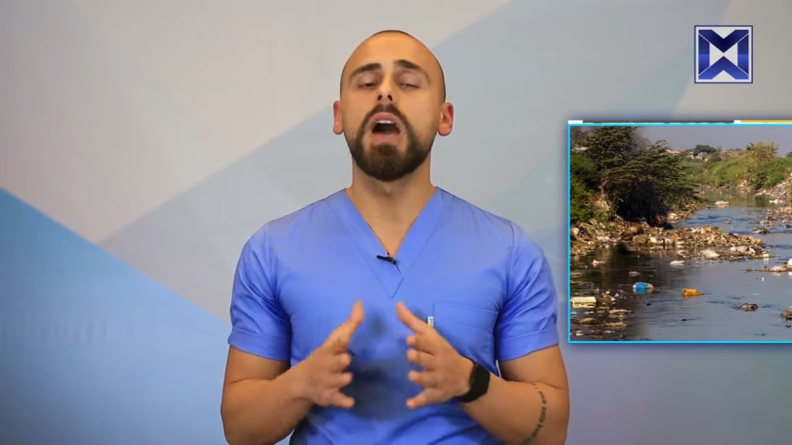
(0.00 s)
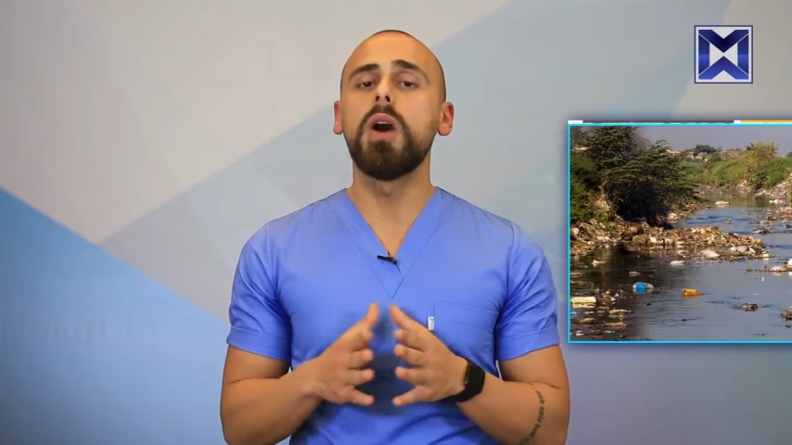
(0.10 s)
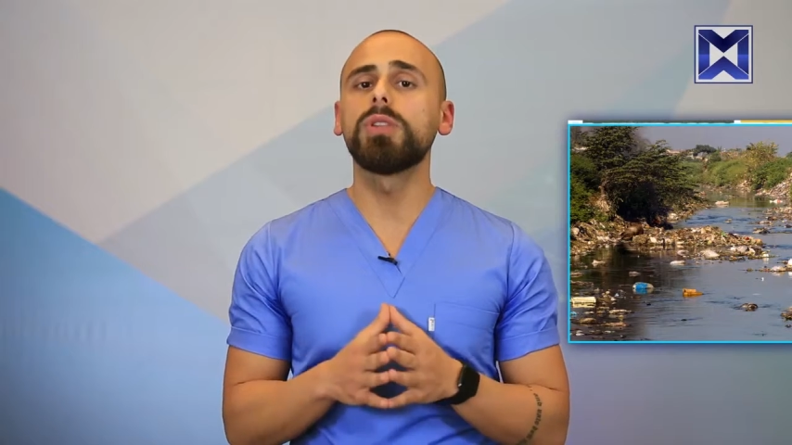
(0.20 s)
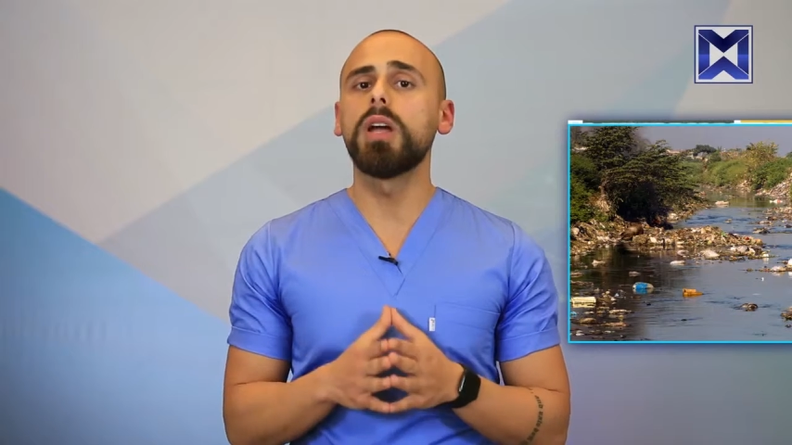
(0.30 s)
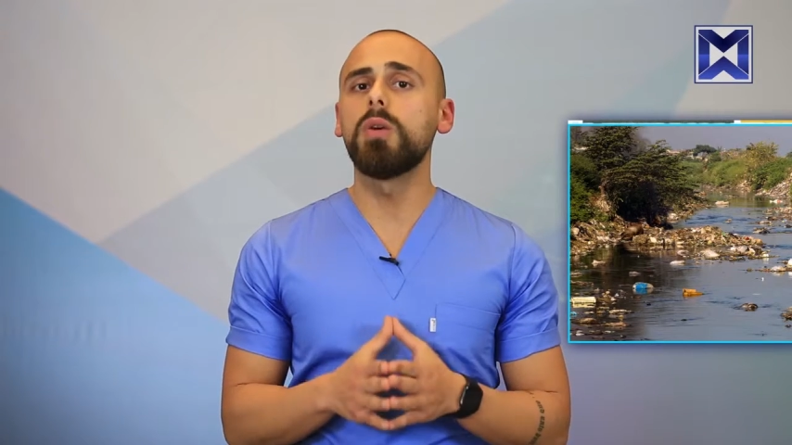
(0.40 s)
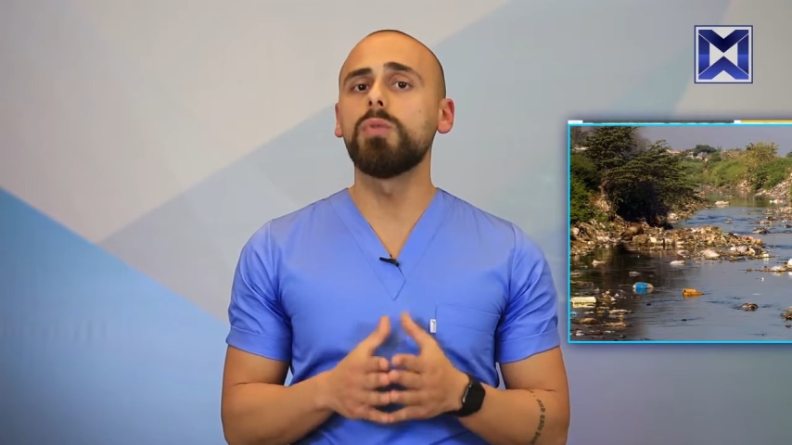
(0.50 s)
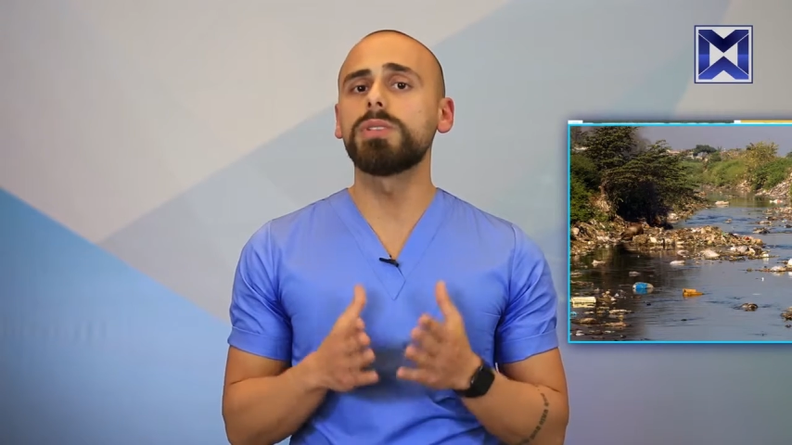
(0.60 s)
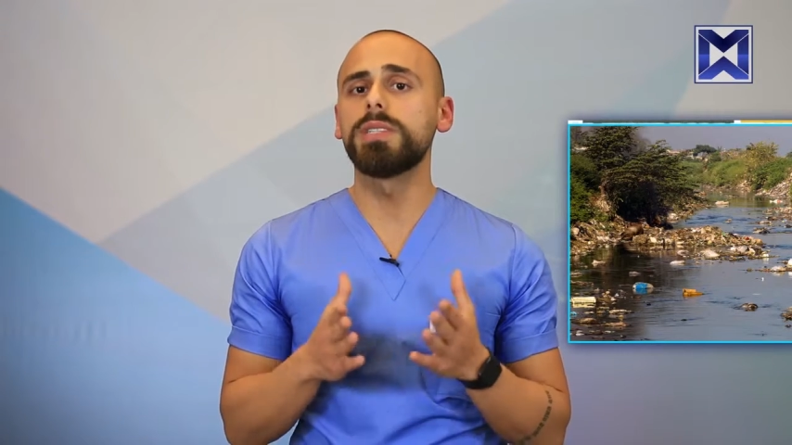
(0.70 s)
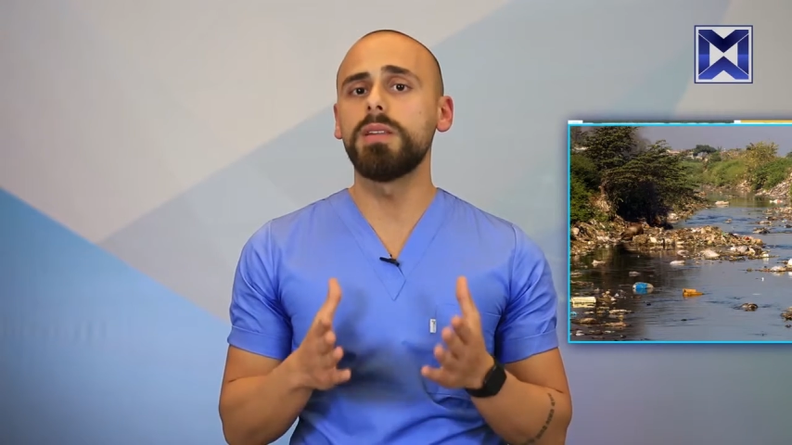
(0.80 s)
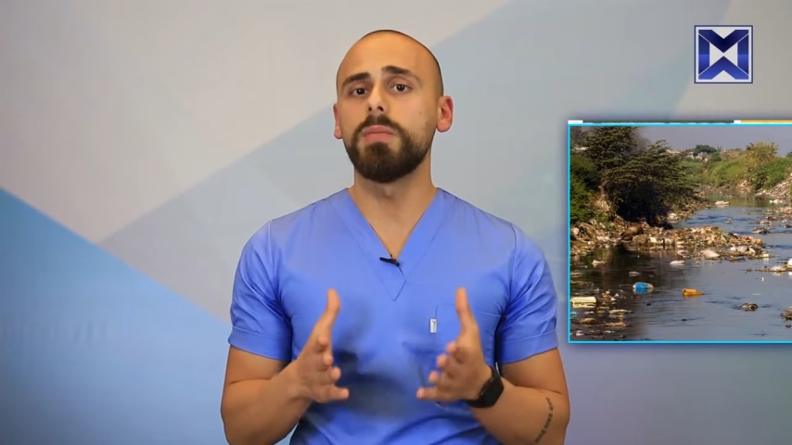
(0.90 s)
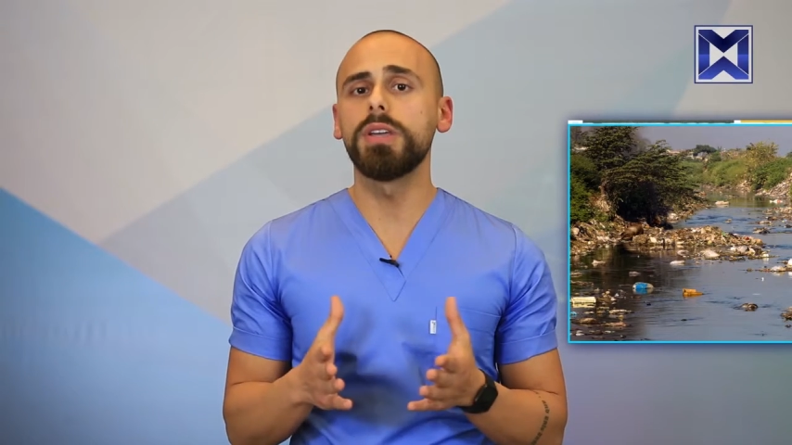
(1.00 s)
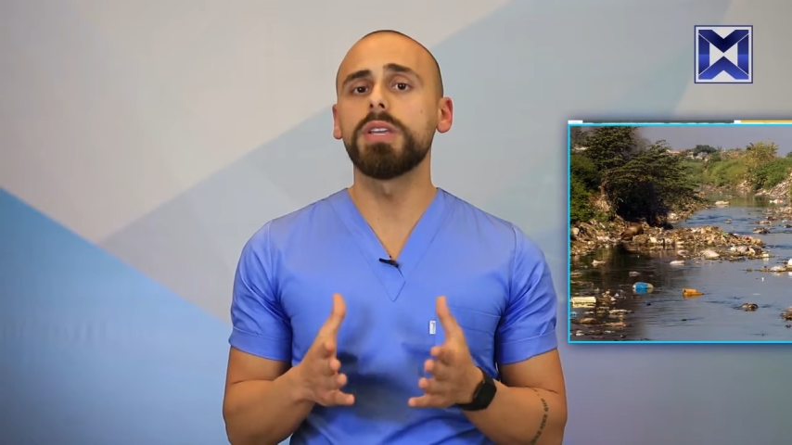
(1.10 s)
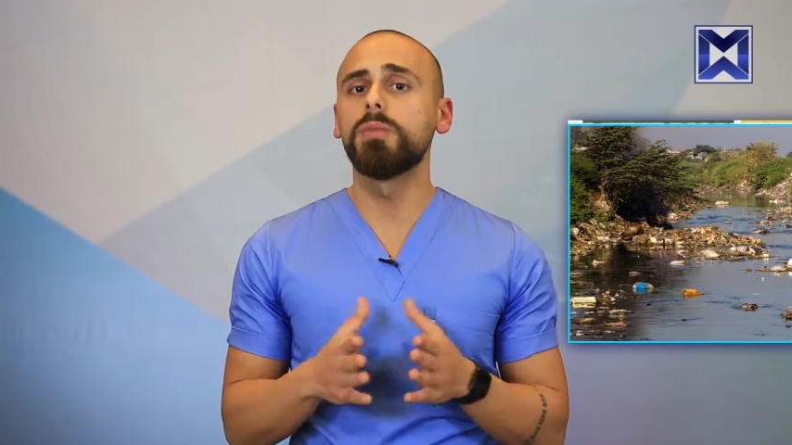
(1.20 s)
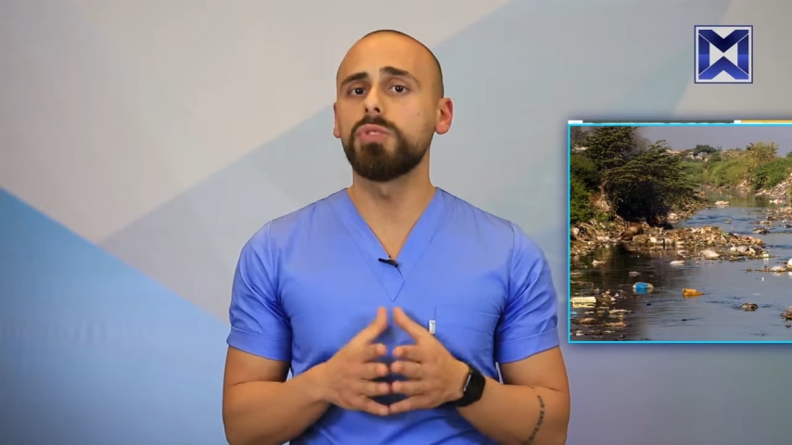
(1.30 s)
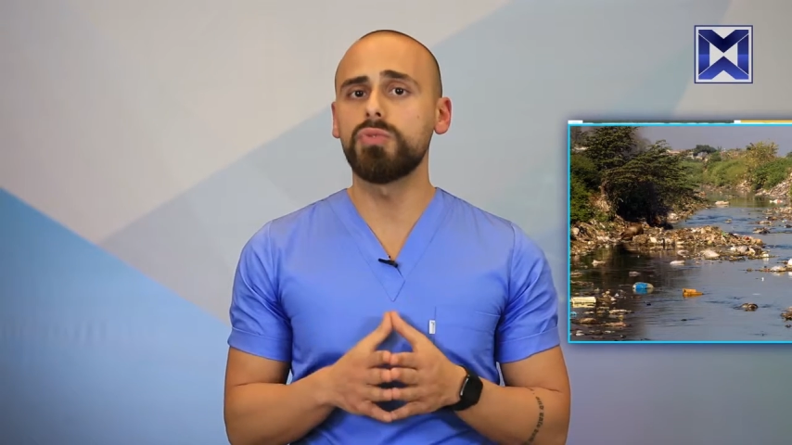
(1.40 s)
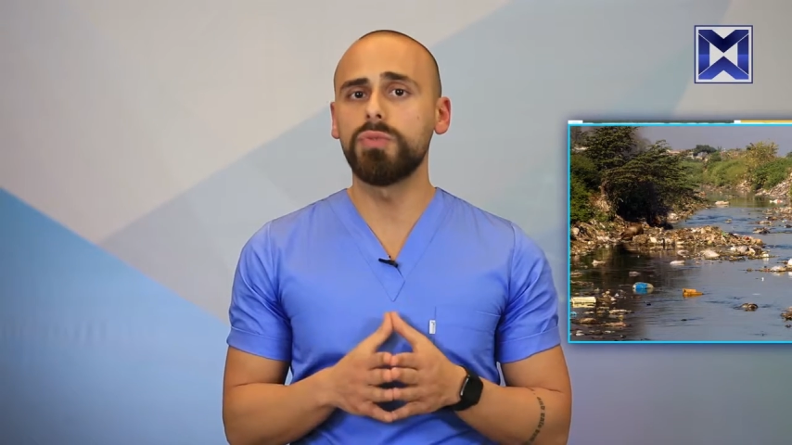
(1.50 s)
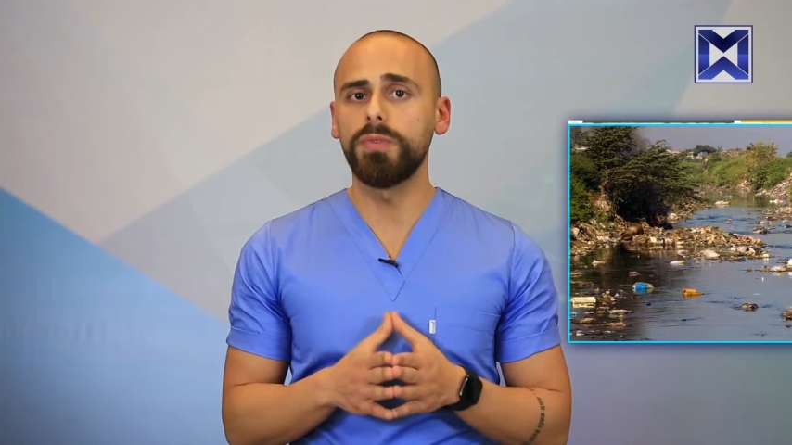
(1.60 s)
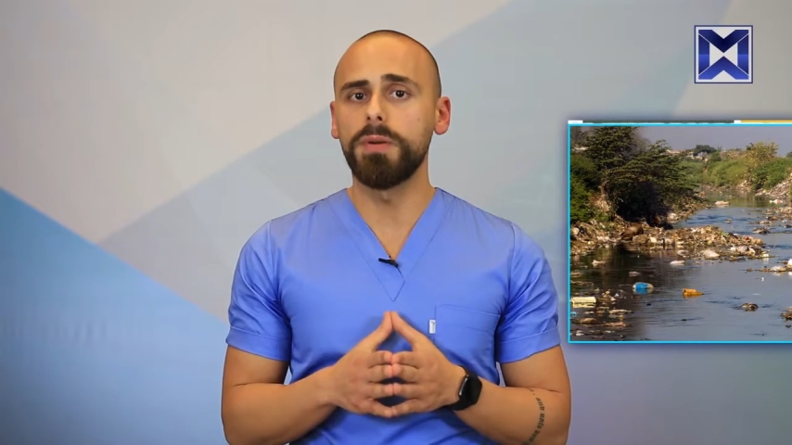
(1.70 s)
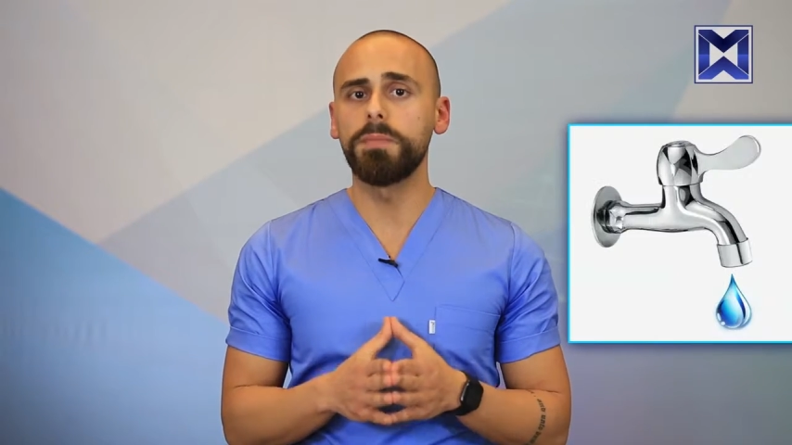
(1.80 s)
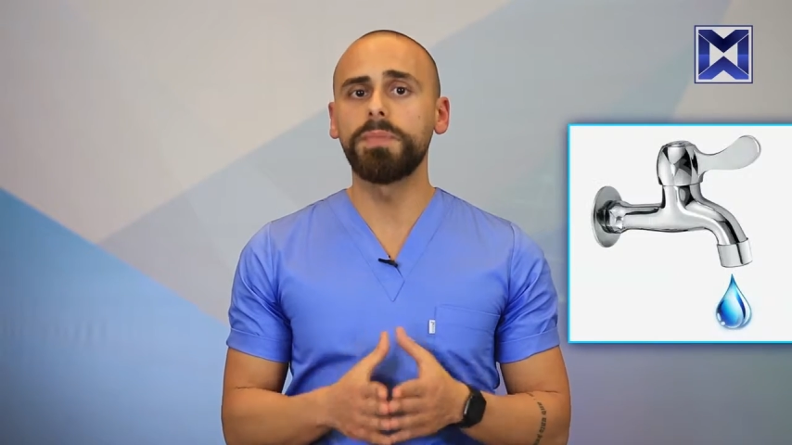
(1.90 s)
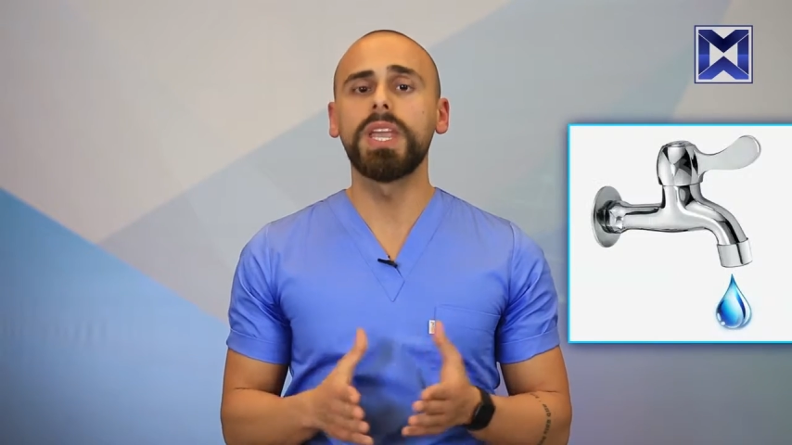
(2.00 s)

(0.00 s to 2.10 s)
أو تلوث للمي منشوفها